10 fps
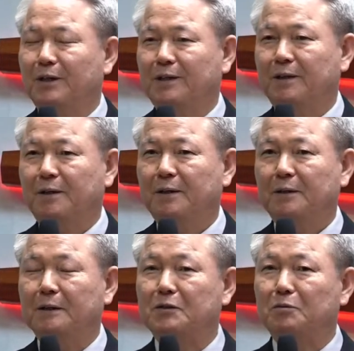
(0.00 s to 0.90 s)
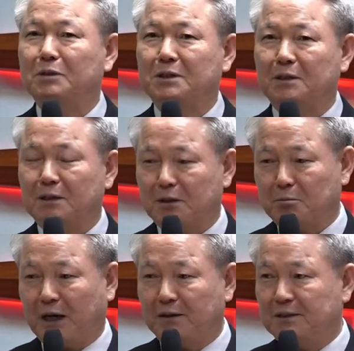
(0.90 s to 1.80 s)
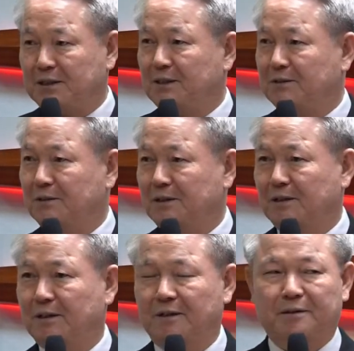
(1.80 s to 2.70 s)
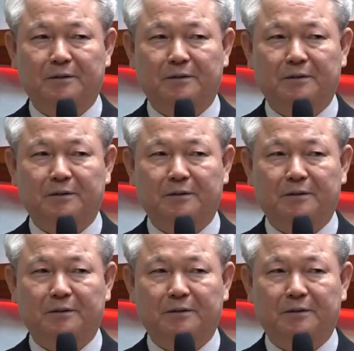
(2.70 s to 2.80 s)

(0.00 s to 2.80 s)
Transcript: 돼요. 예수님이 제자들의 발을 씻기셨잖아요.